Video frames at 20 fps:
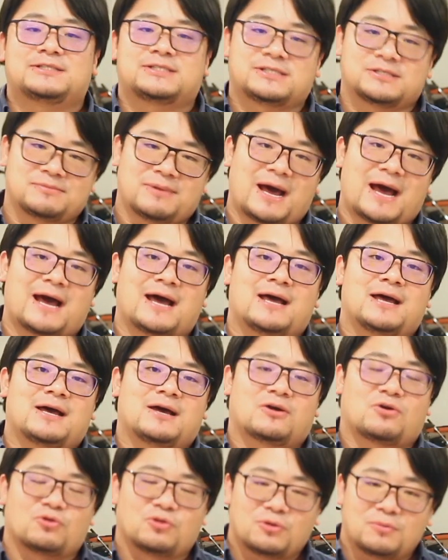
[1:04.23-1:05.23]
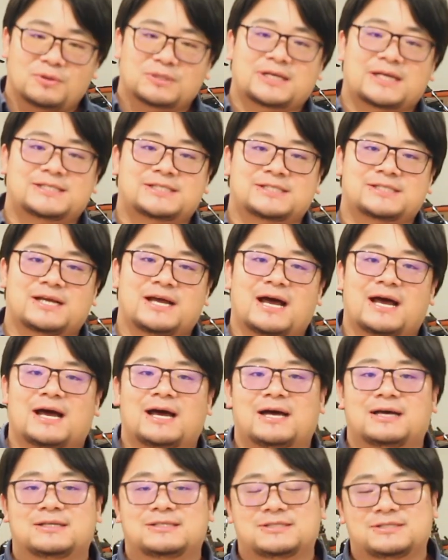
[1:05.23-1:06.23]
妻子供たち
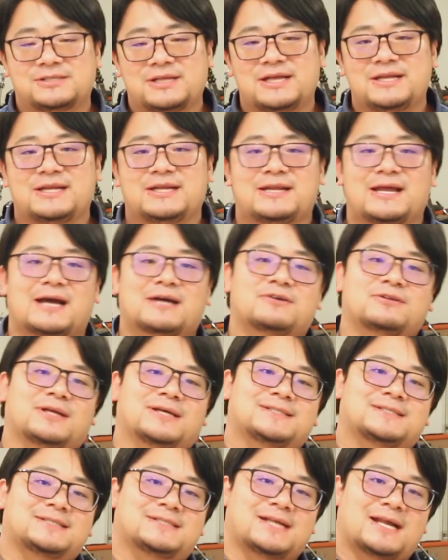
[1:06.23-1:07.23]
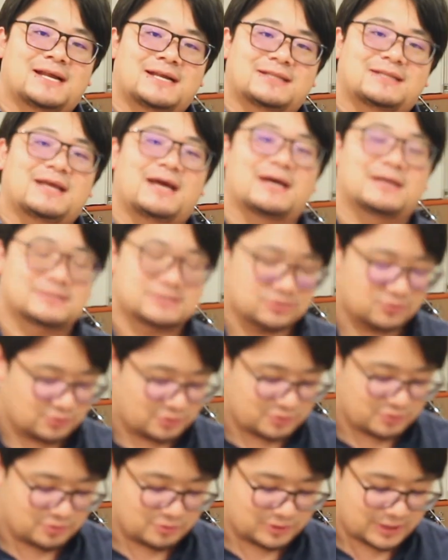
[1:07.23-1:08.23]
がすでに略奪されたそ
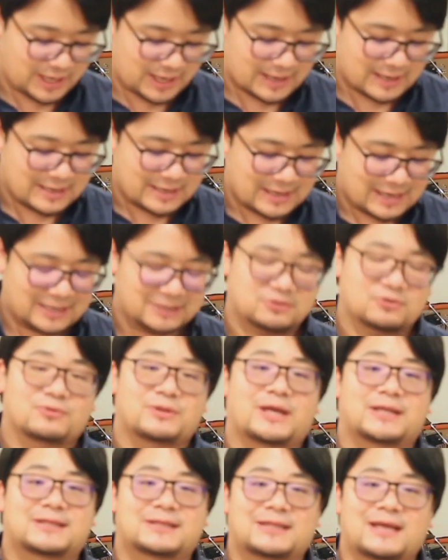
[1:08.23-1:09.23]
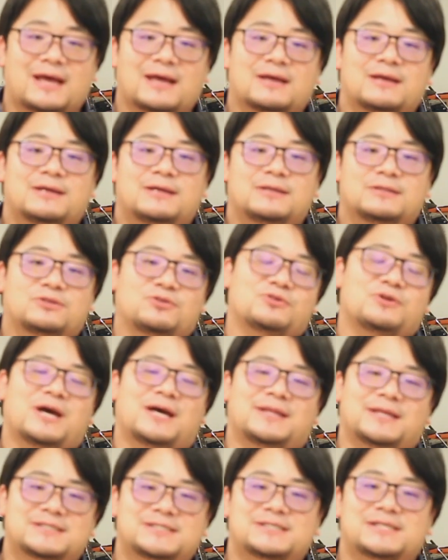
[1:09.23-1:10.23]
のような後だったという
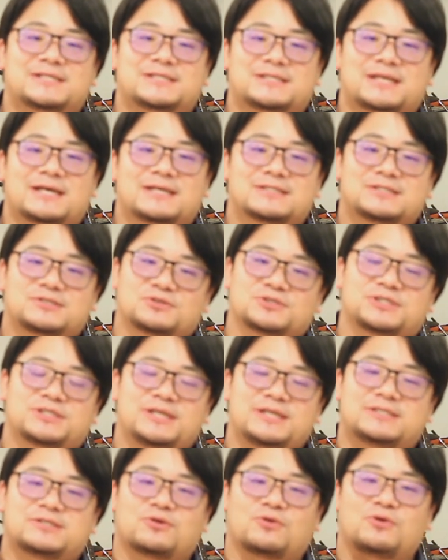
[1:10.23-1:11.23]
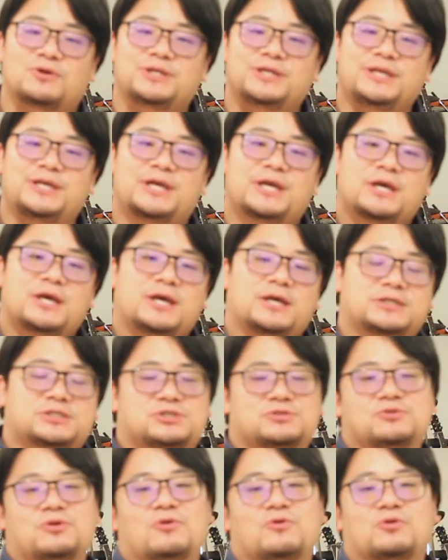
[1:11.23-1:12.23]
話でしたそしてそこに
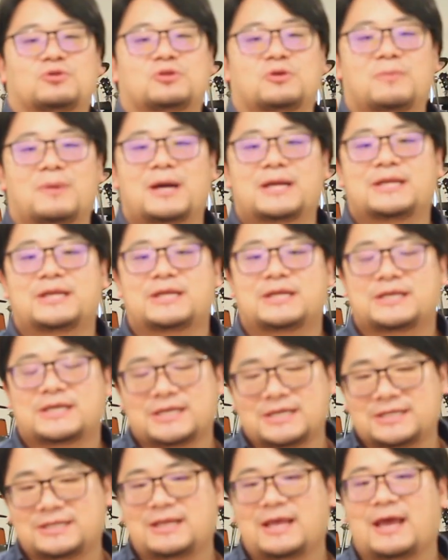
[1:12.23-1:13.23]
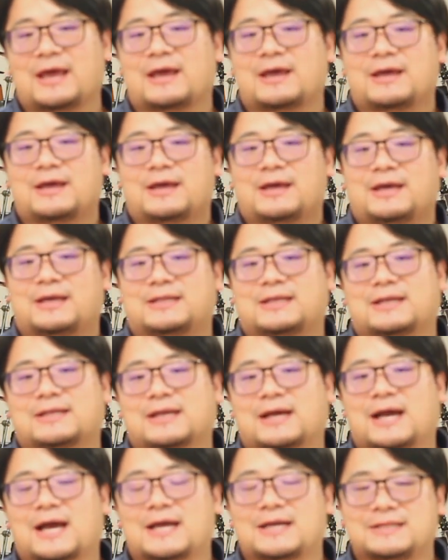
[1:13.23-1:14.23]
主の言葉に聞いて
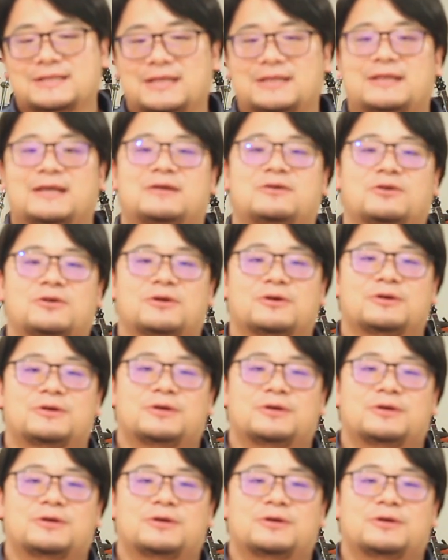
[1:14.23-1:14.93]
戦いに出てく